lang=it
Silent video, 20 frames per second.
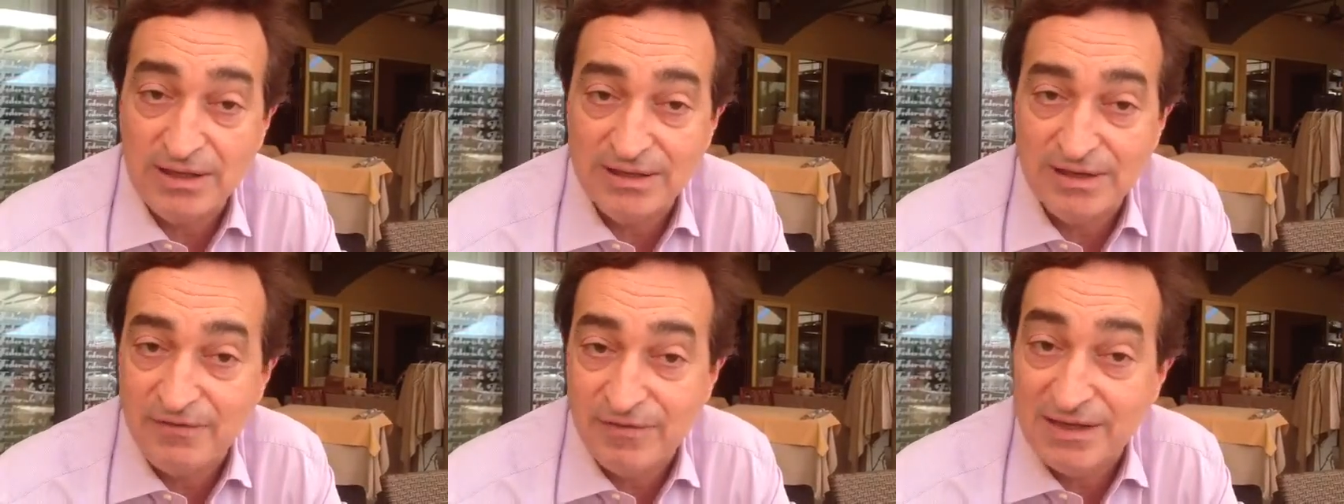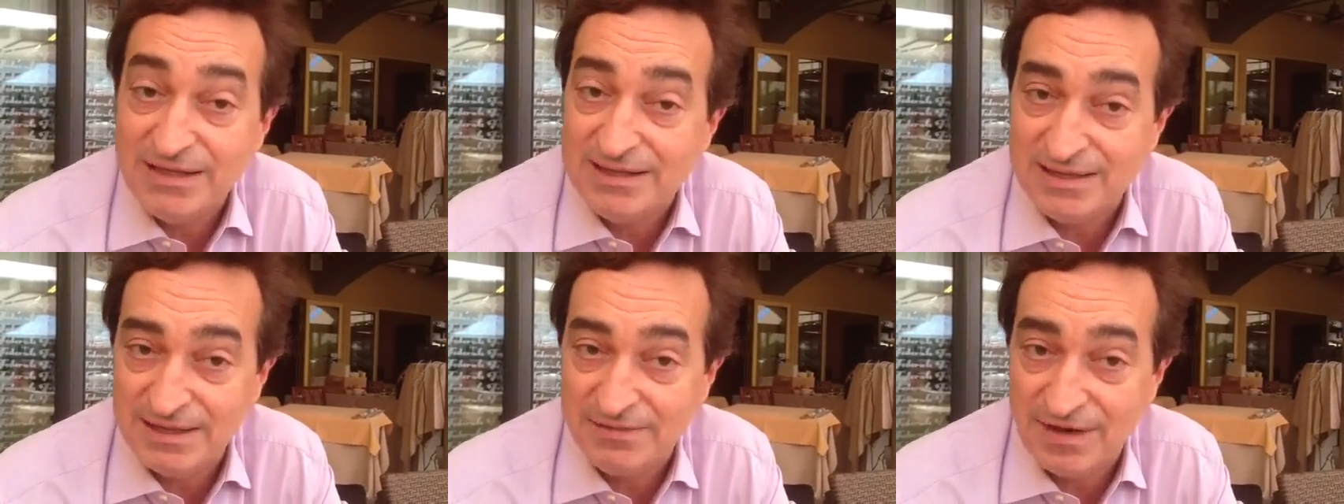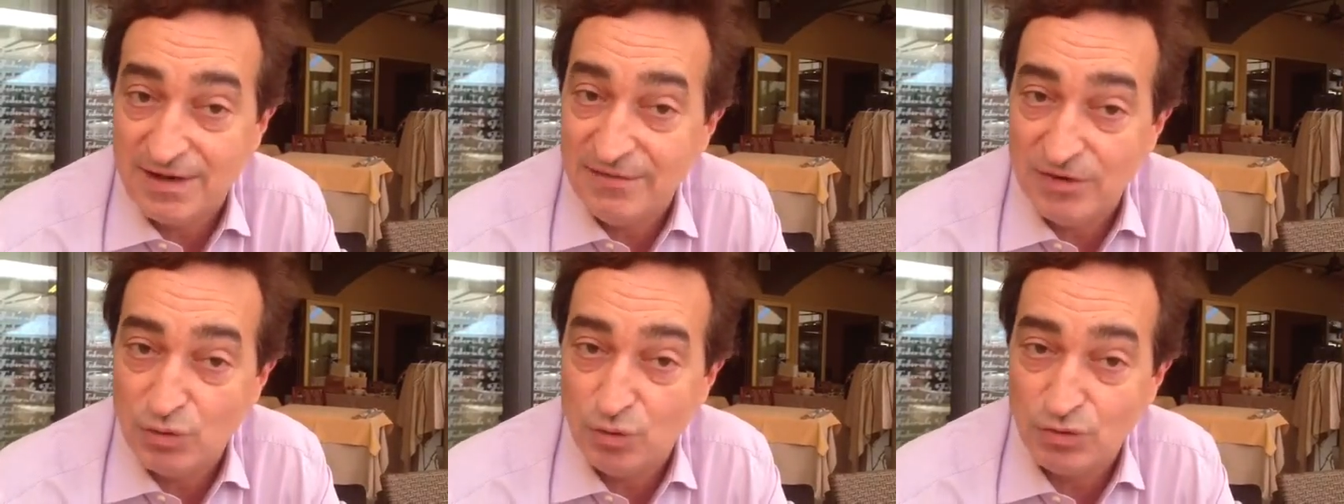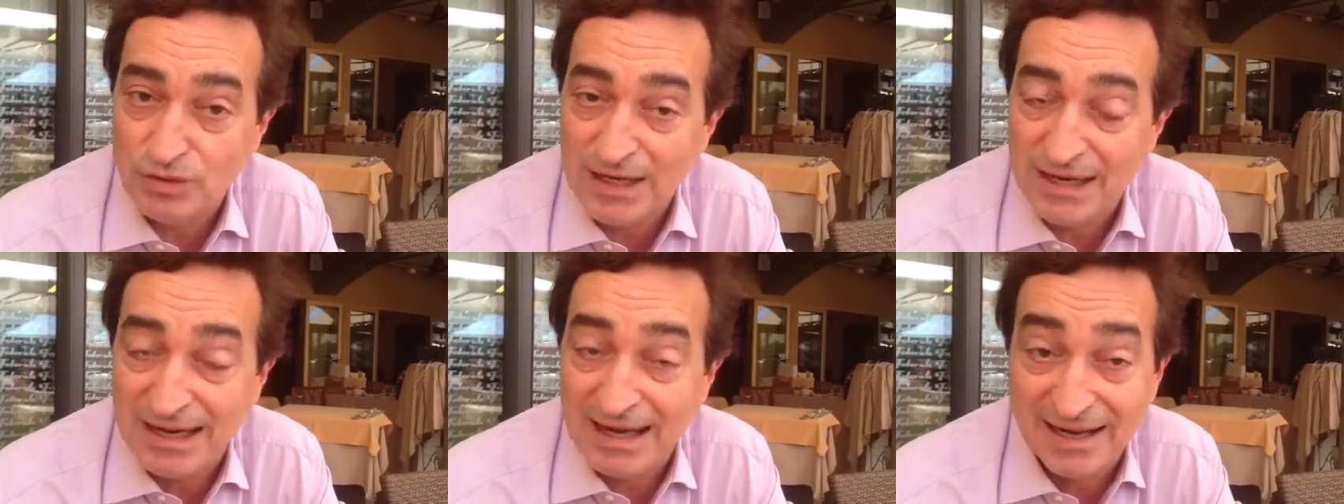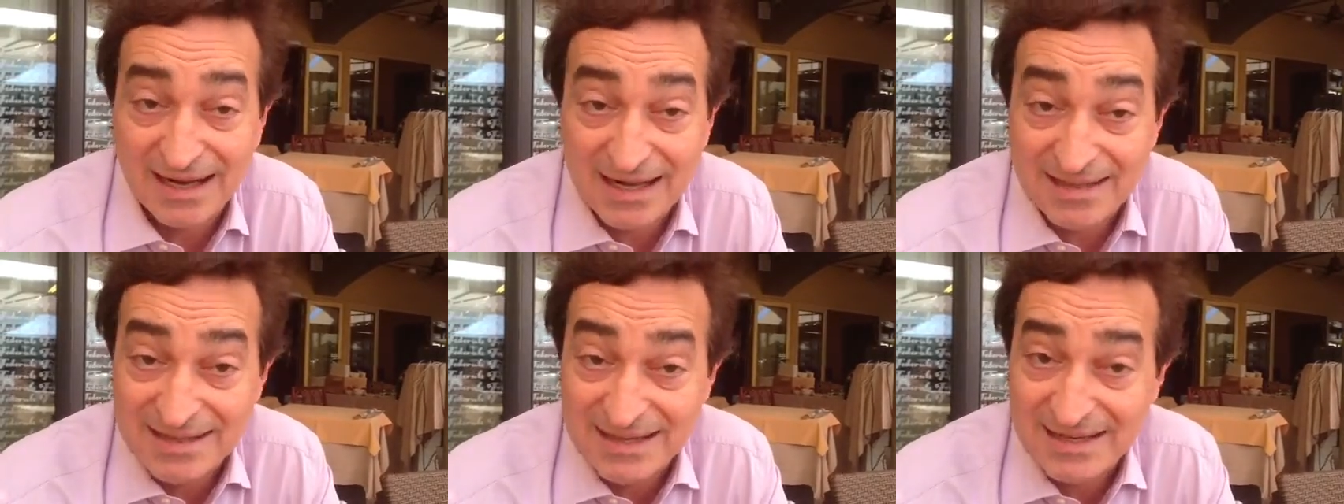in definitiva è venuta a
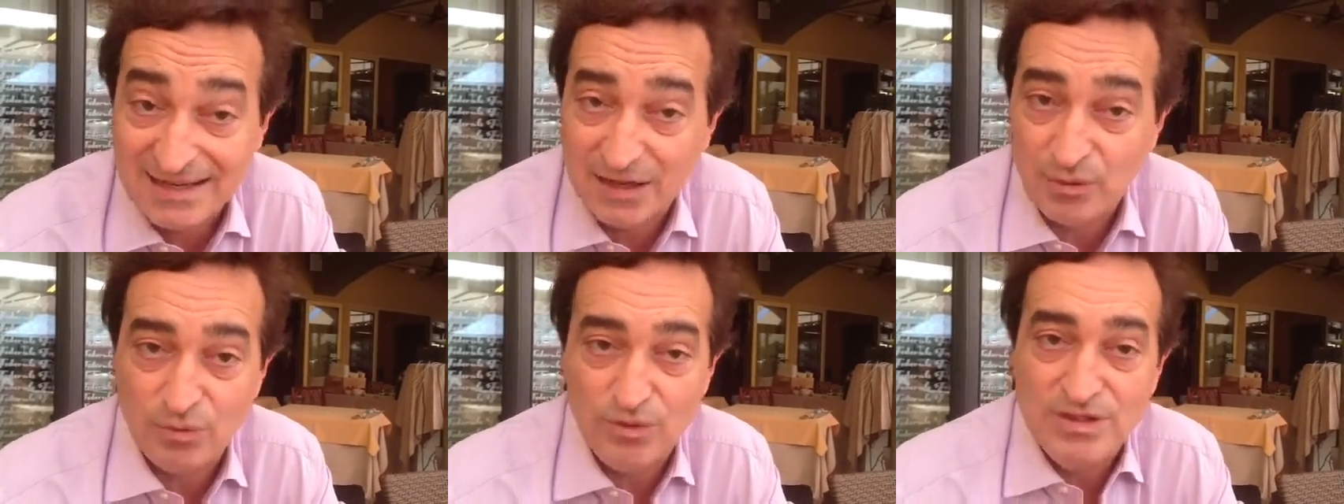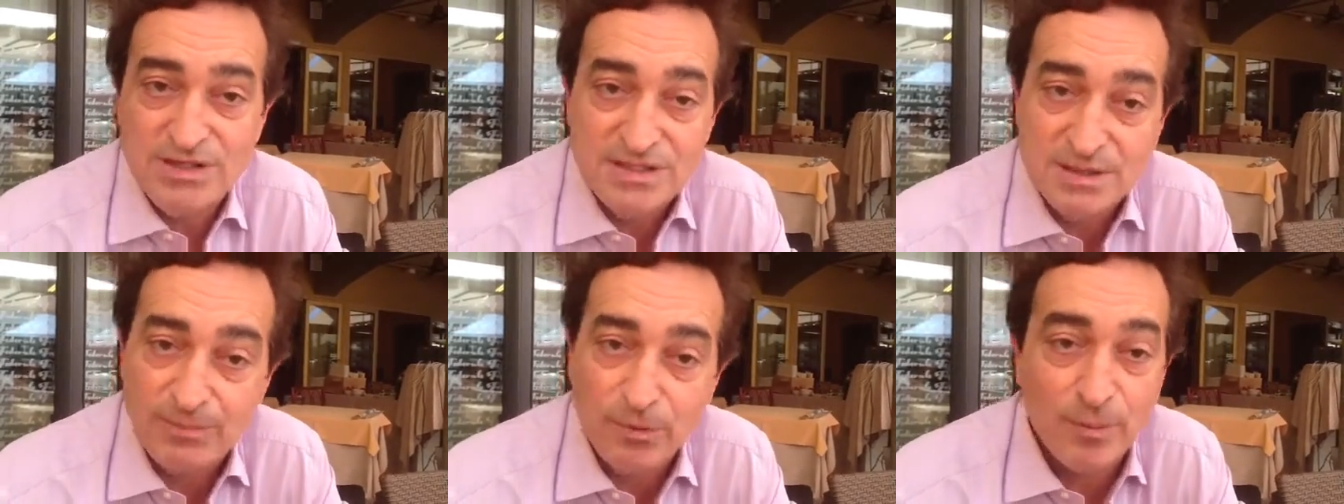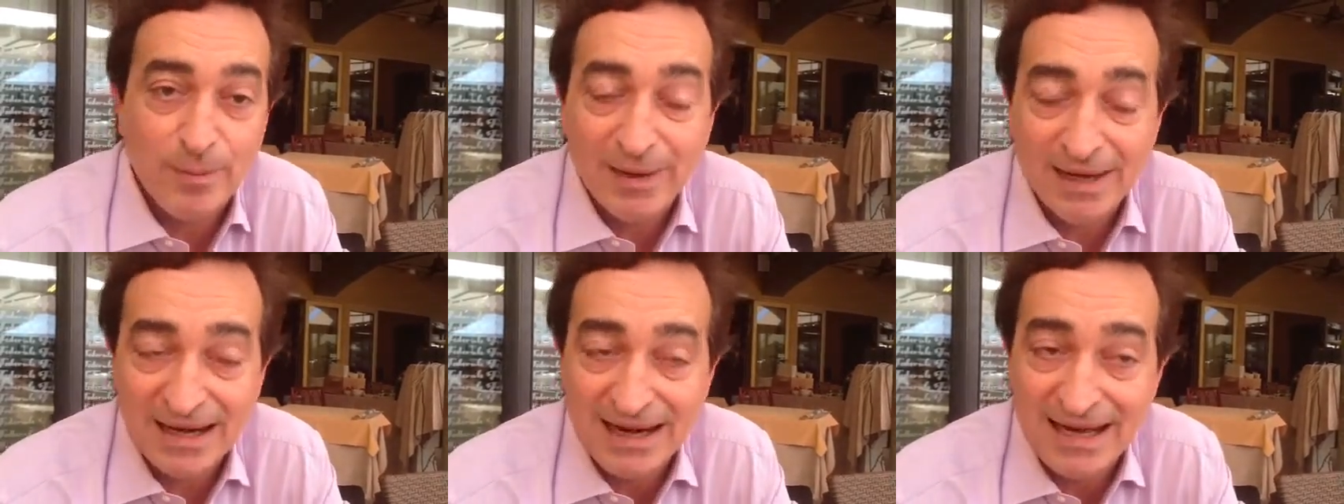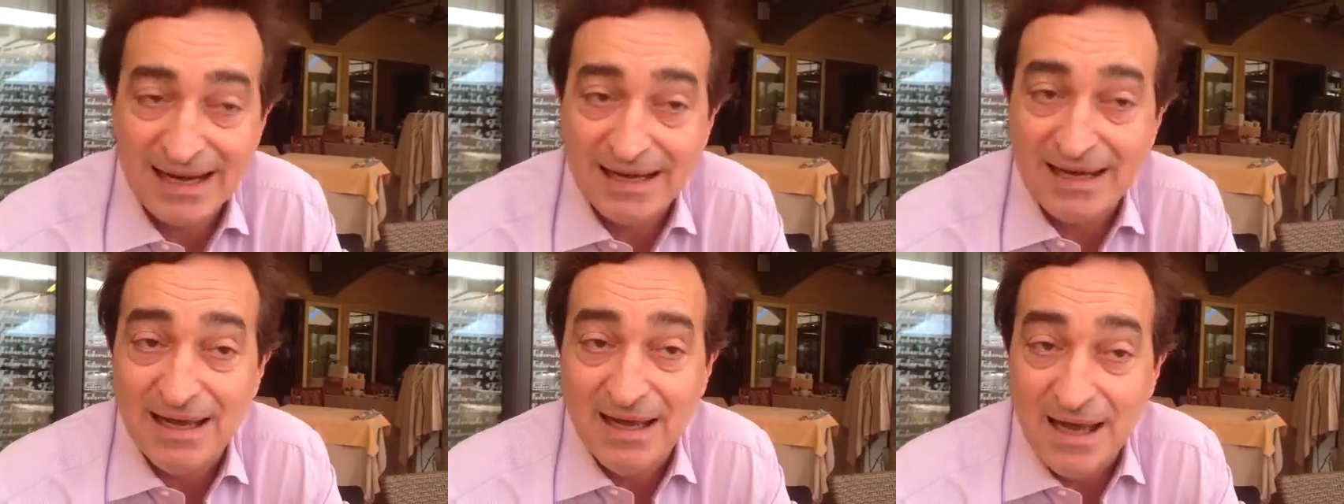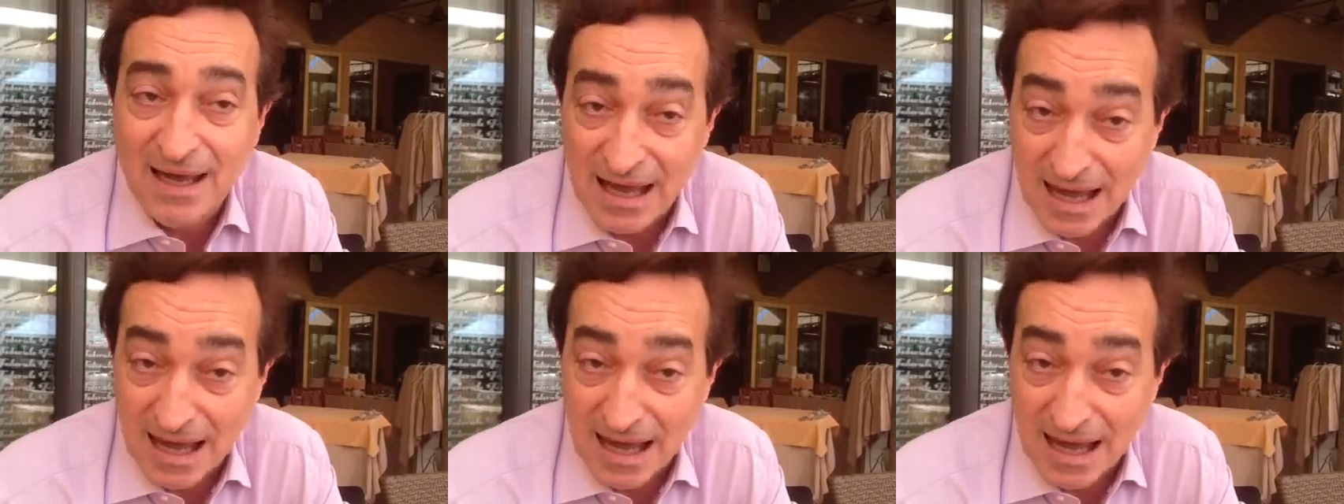cadere, quindi si può parlare,